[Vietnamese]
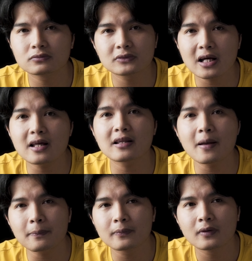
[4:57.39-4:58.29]
khá là
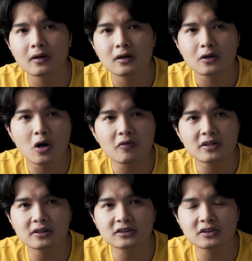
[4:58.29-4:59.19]
thấp đối
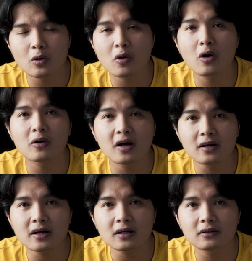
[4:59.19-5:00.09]
với những studio
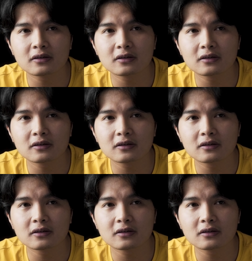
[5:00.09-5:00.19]
lớn á,